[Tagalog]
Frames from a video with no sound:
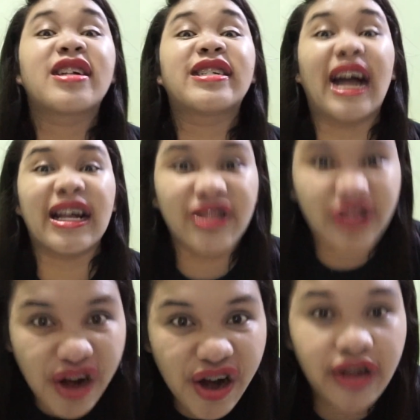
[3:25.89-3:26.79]

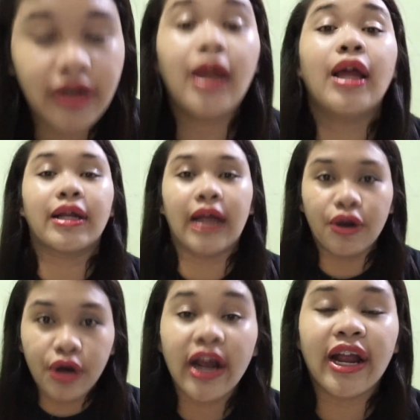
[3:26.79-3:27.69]
Ganun!
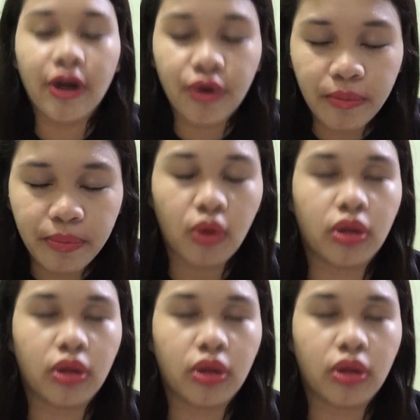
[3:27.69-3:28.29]
Ganun na ganun po.